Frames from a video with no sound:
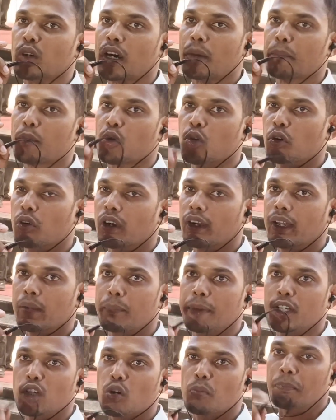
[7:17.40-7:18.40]
तो आपको
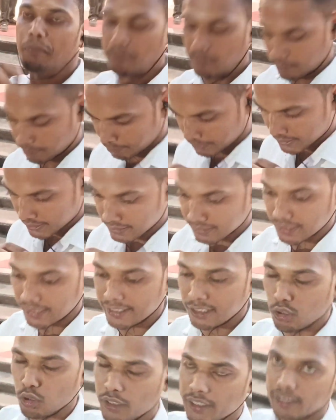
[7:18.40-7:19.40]
अगर वीडियो पसंद
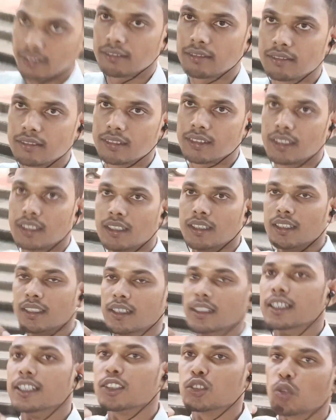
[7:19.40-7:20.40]
आई
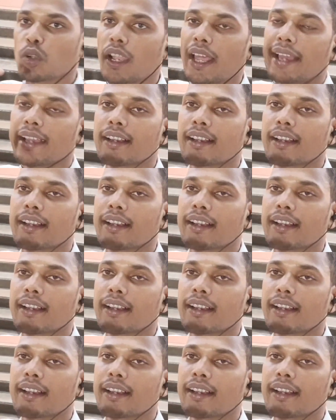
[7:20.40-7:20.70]
होगी तो